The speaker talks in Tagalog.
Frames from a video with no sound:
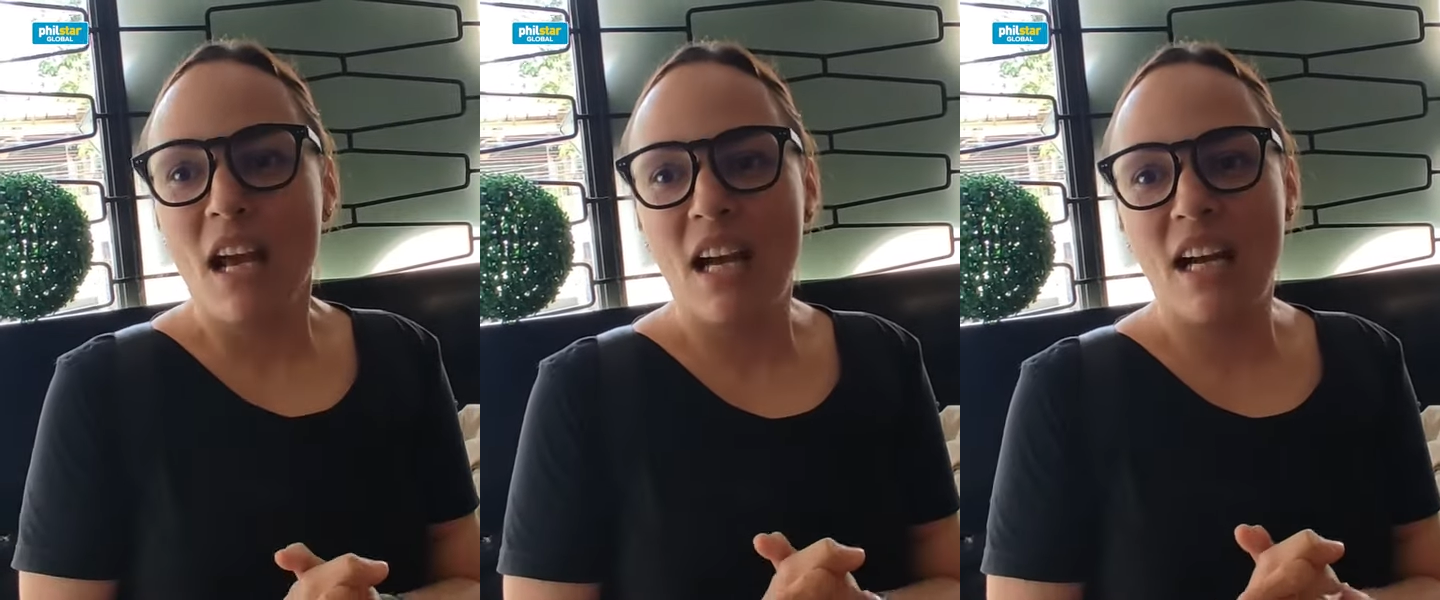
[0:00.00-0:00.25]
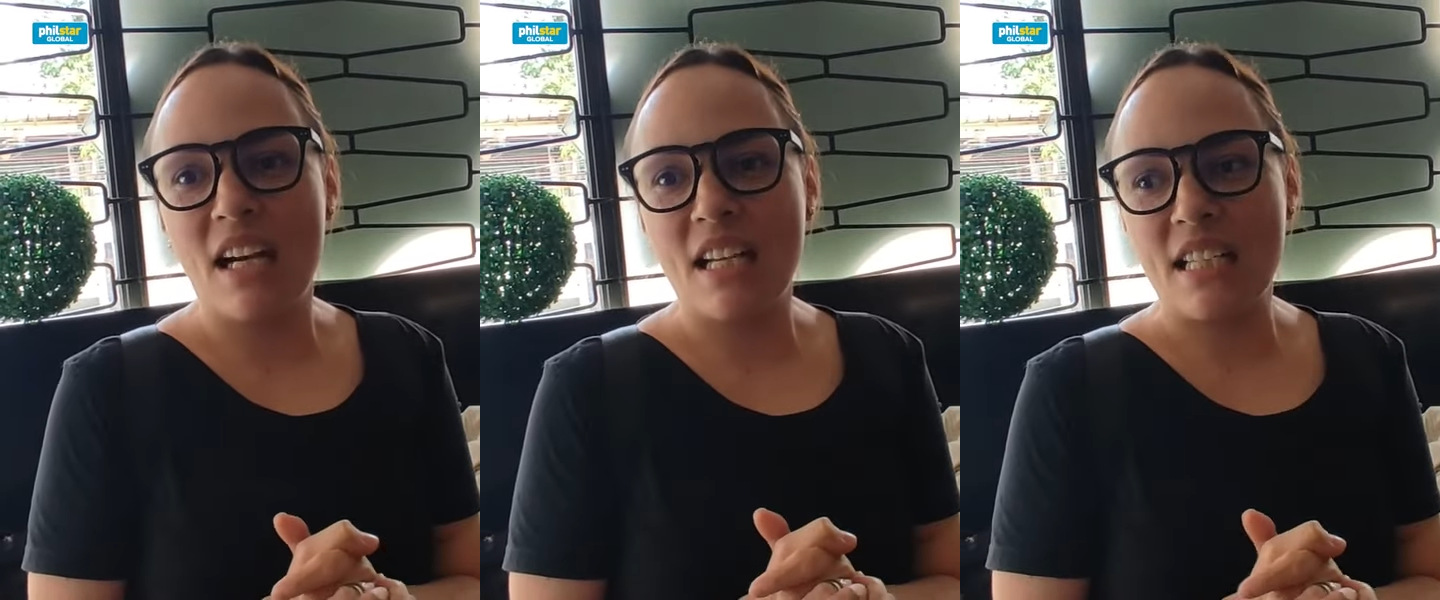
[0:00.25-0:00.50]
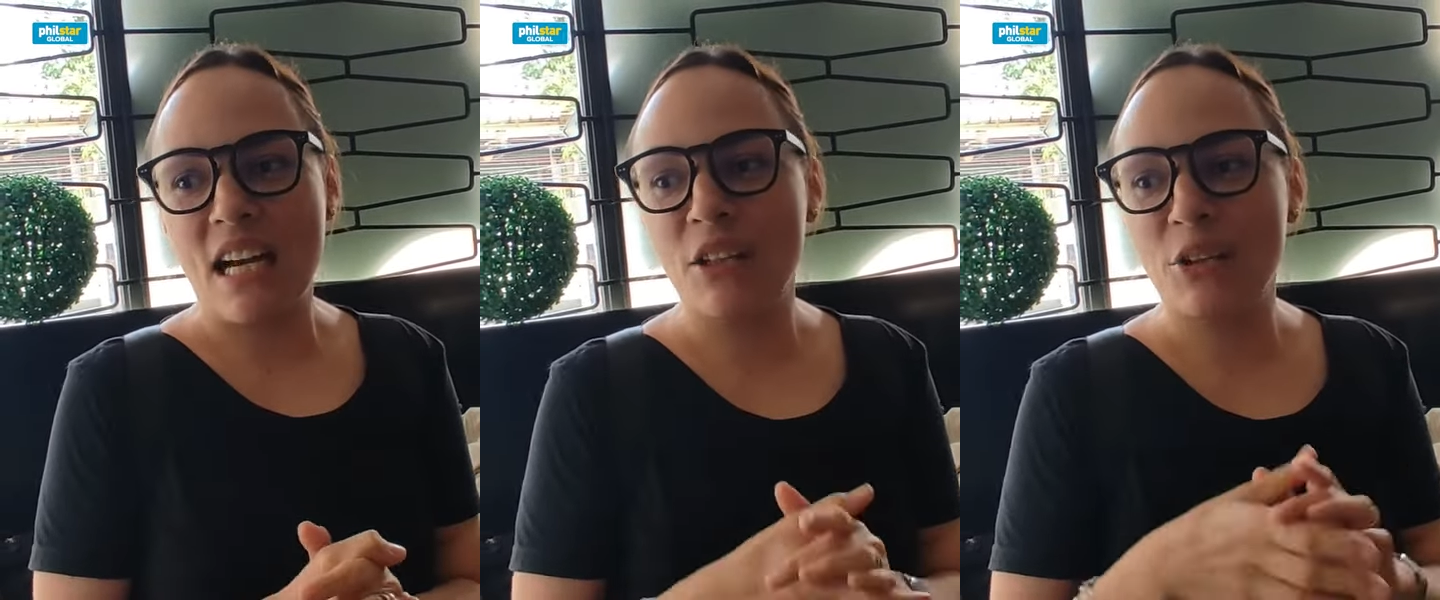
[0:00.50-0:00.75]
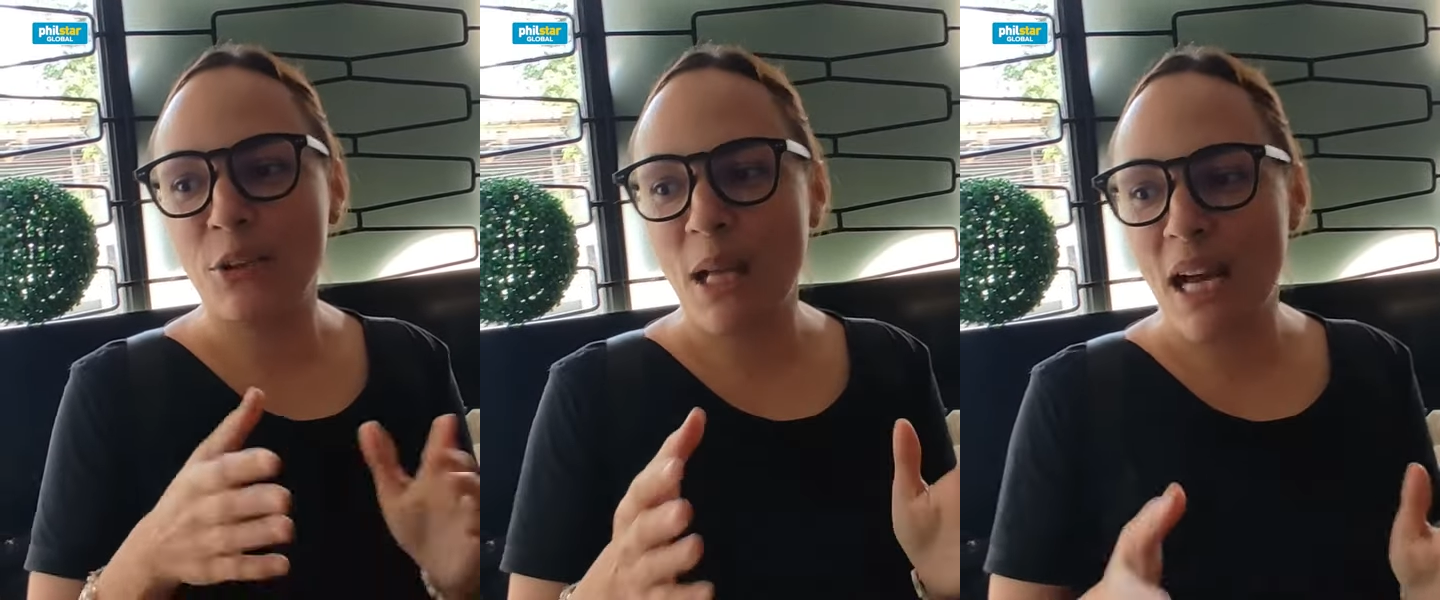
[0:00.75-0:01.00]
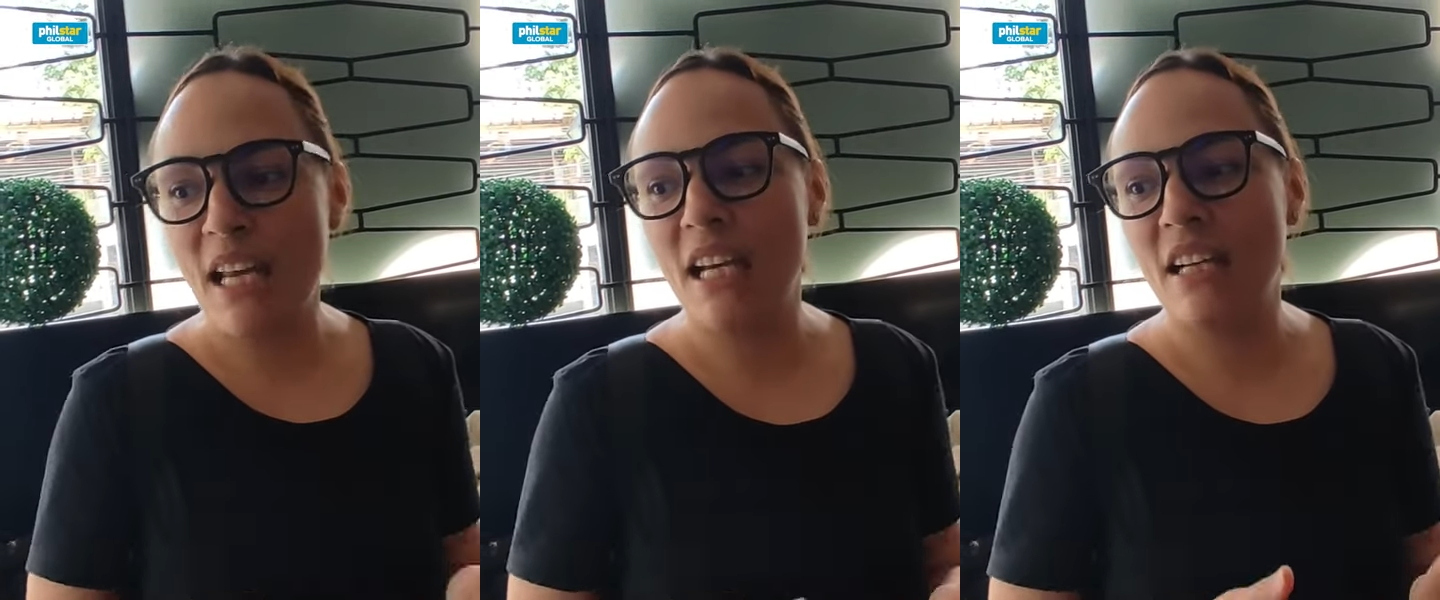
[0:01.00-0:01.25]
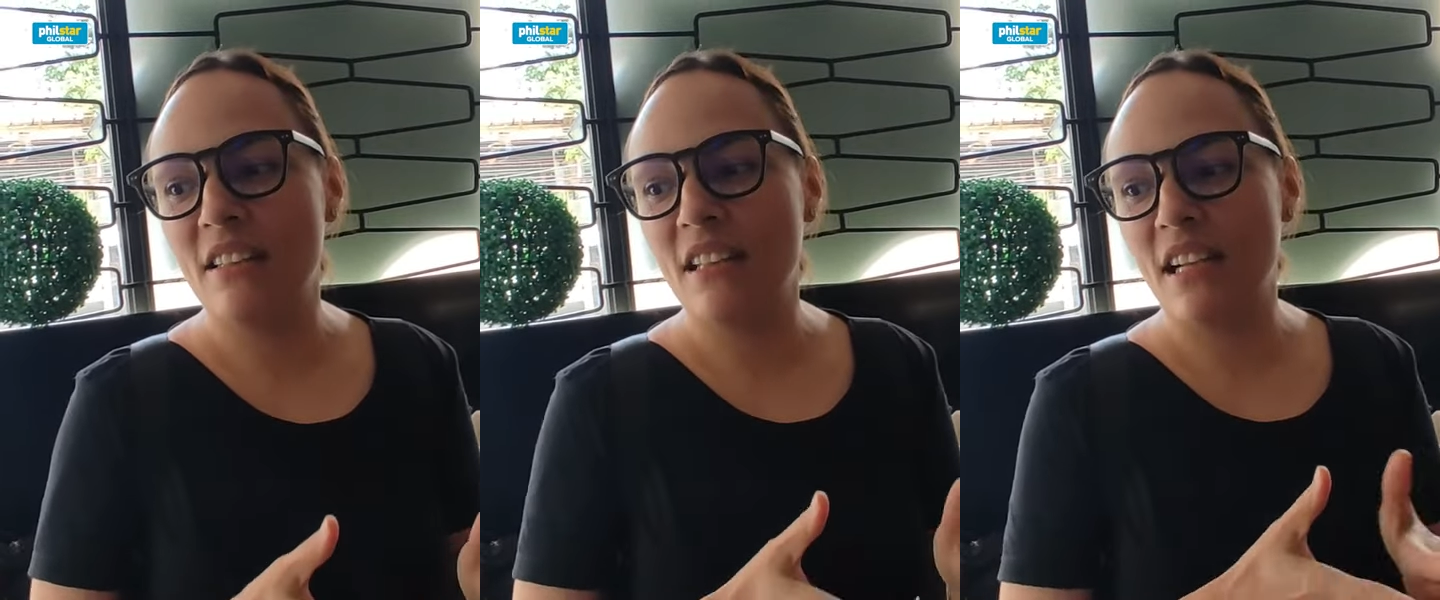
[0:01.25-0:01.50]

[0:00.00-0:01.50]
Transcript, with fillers: uh, sa katunayan,